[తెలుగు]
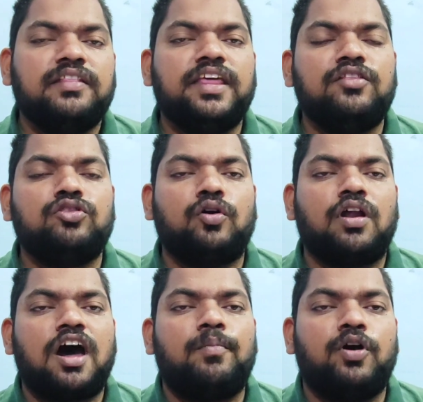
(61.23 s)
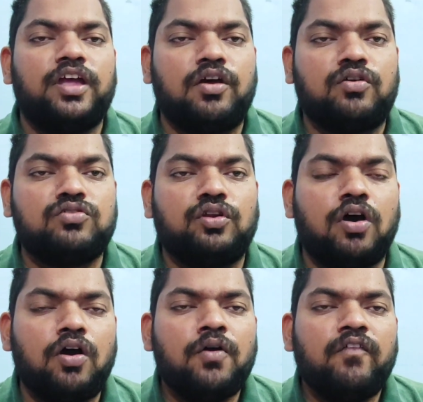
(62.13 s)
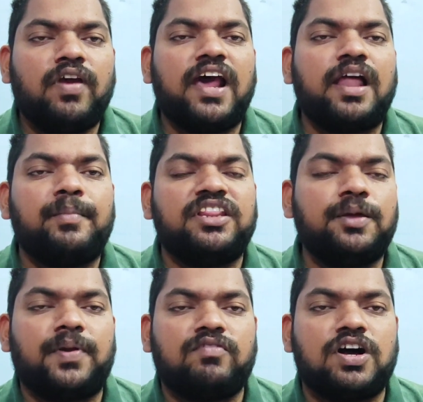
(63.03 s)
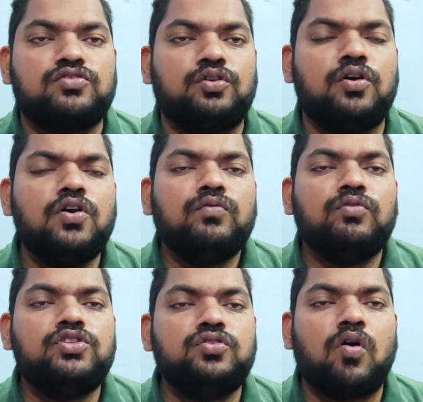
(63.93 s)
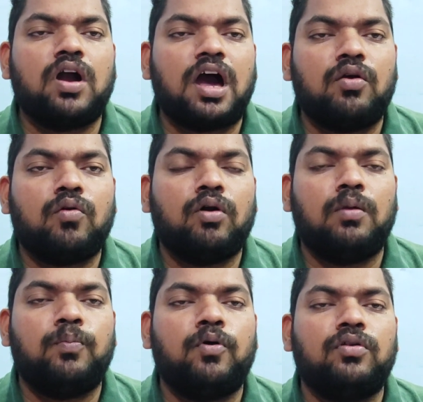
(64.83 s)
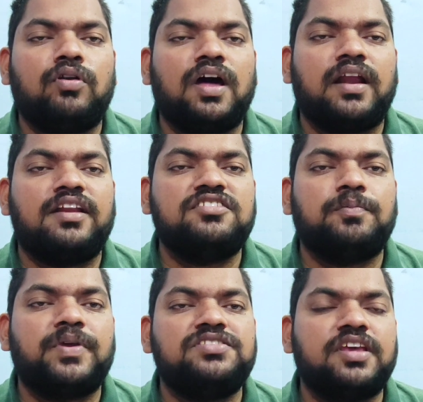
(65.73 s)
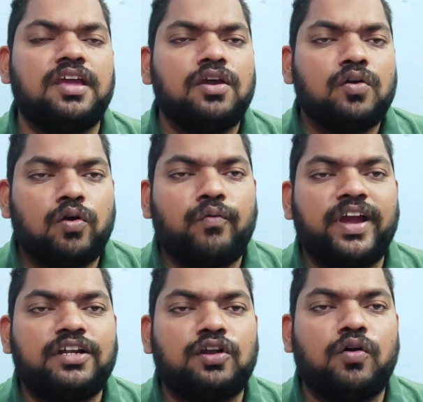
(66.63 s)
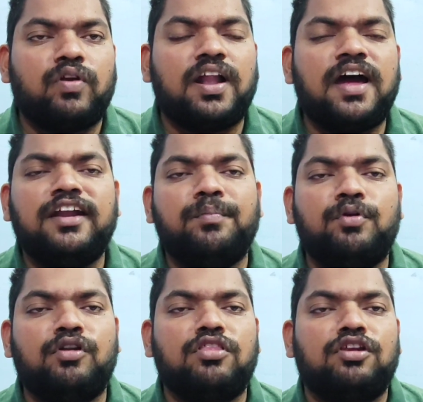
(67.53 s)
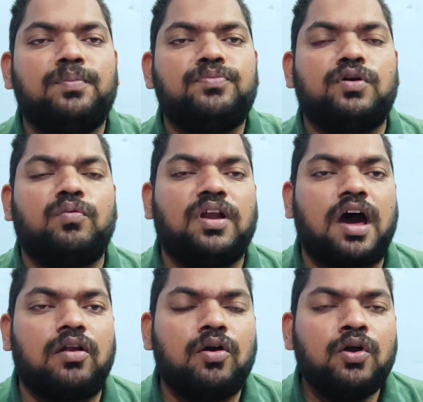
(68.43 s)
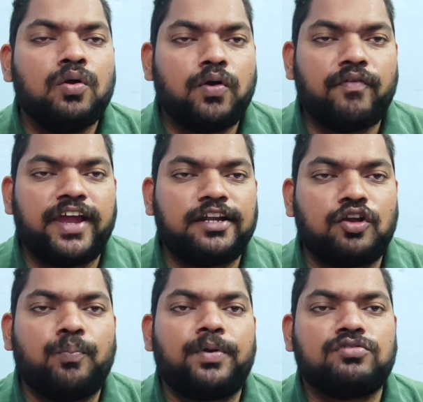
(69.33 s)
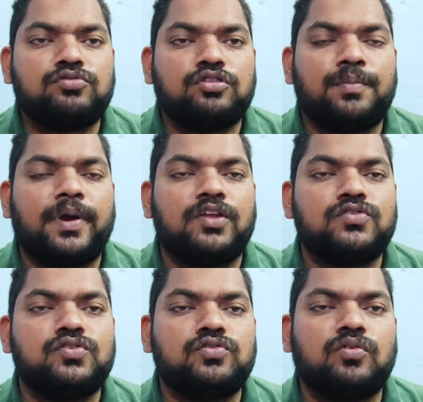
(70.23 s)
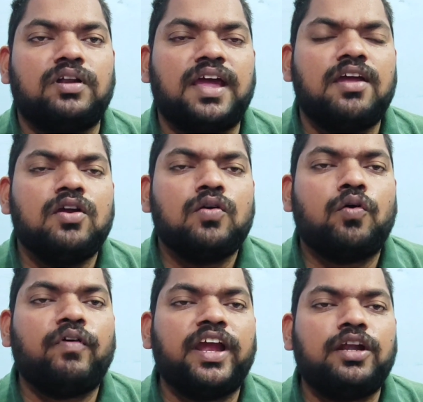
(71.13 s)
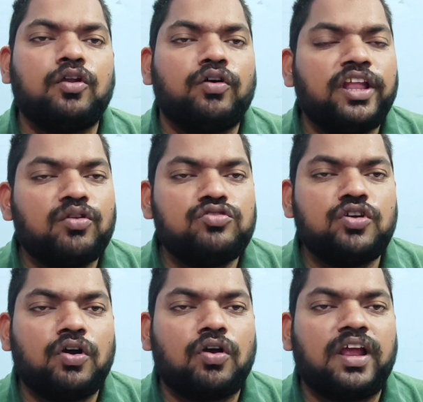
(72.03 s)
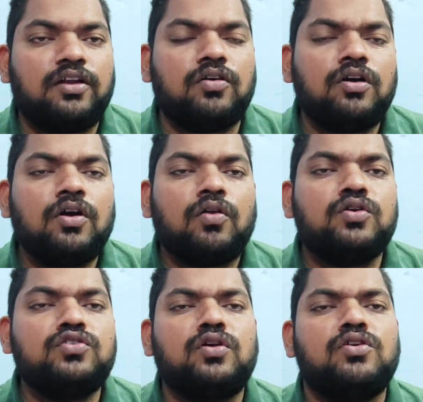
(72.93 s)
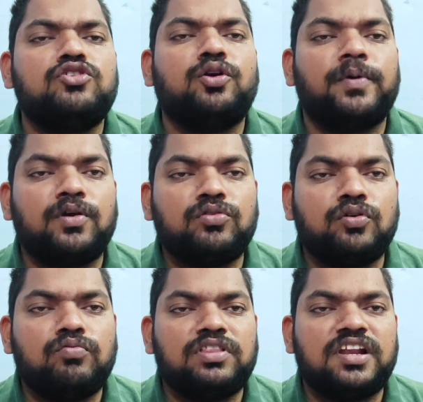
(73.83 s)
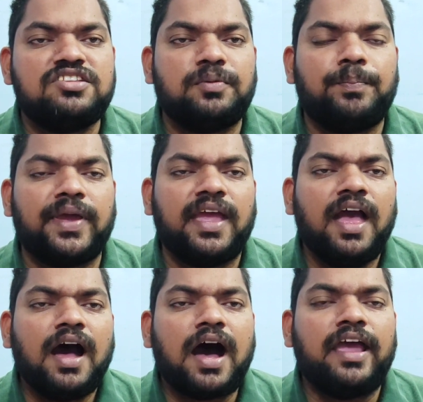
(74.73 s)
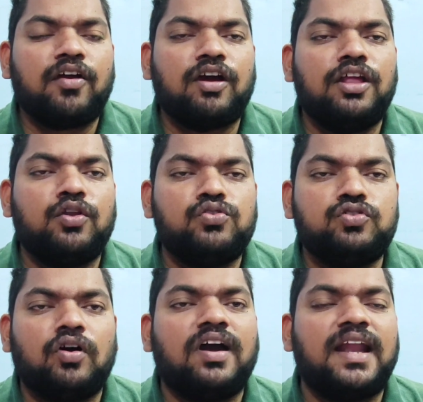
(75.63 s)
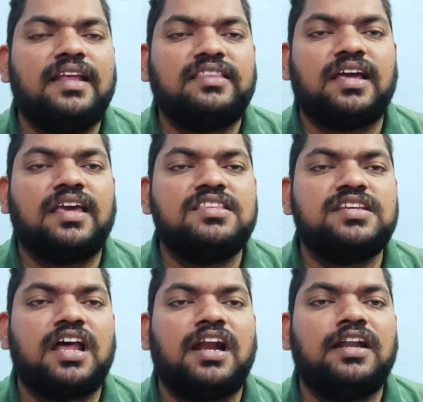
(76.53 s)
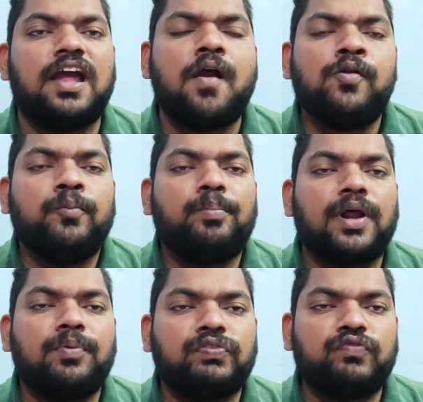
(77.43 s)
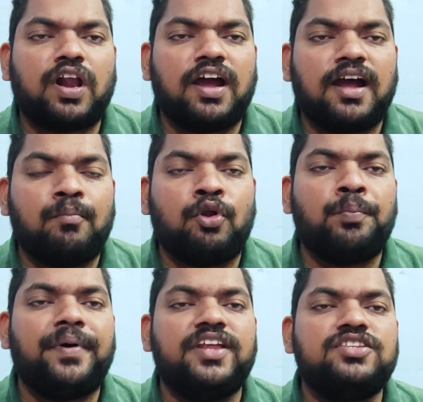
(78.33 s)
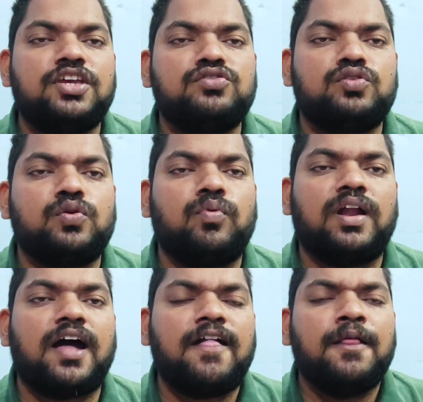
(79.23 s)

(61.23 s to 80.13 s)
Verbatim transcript: దీంతో రాబోయే రోజుల్లో వేల మంది ప్రవాసులు ఉద్యోగాలు కోల్పోనున్నారని చెప్పేసి కువైట్ లో ఉన్న నిపుణులు తెలుపుతూ ఉన్నారు కువైట్ లో ప్రస్తుతం మనం చూసుకుంటే కువైట్ లో నిరుద్యోగ రేటు రోజు రోజుకు పెరుగుతూ ఉందని చెప్పి ఆ యొక్క నిరుద్యోగాన్ని తగ్గించాలంటే ప్రభుత్వ రంగంలో పనిచేస్తూ ఉన్న